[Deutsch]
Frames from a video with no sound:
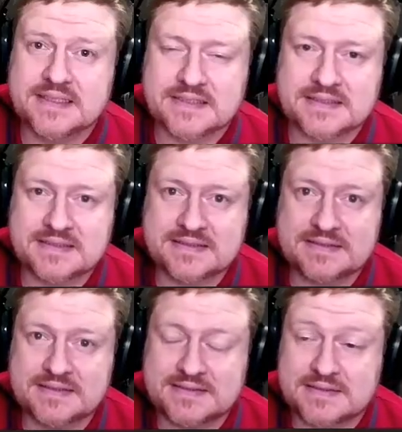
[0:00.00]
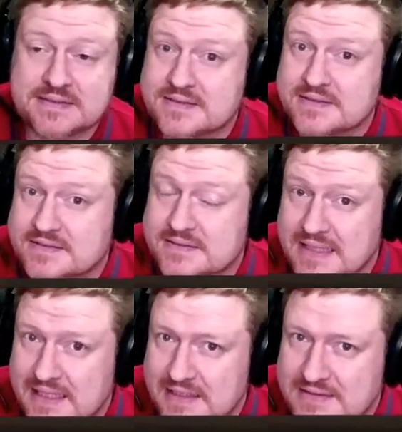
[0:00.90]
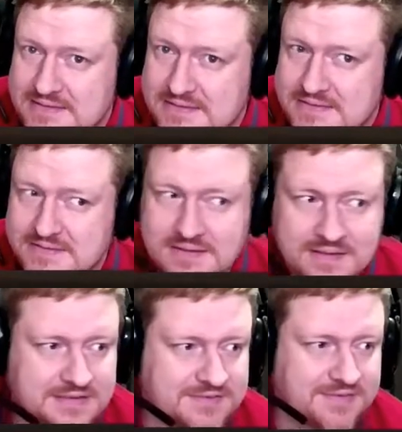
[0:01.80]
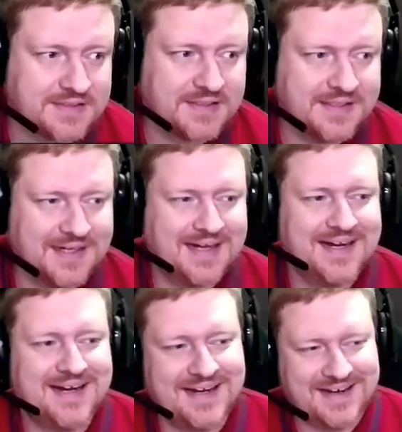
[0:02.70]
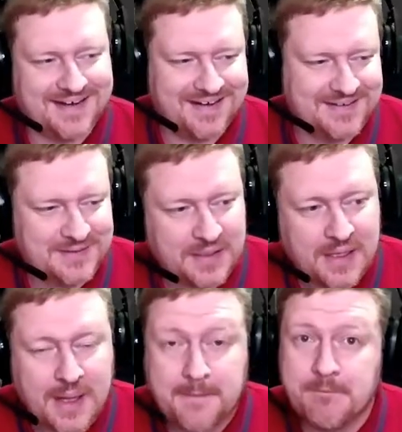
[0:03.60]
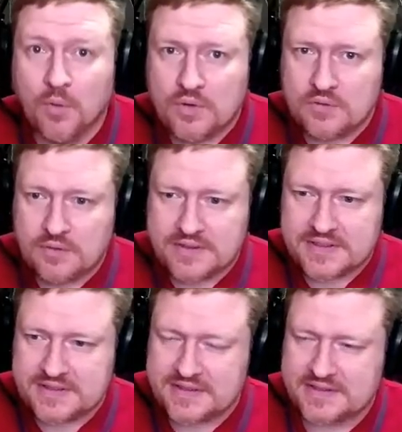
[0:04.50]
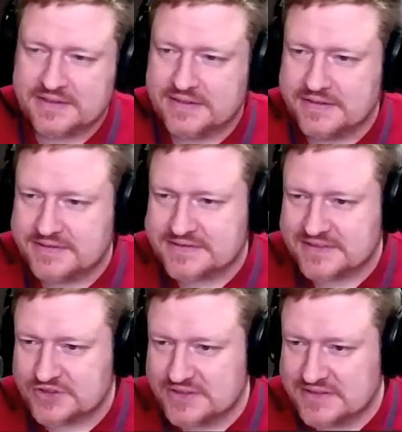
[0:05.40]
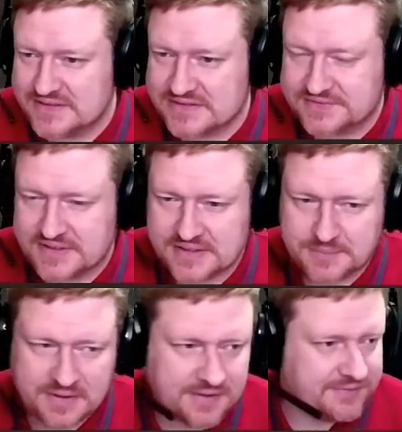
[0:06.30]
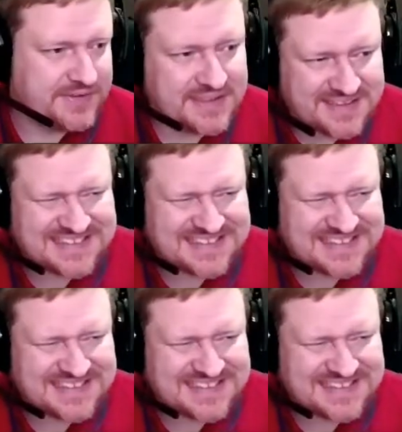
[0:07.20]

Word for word: Test. 1, 2, 3. Moin Leute, ist äh, ich ist wieder dabei. Wir,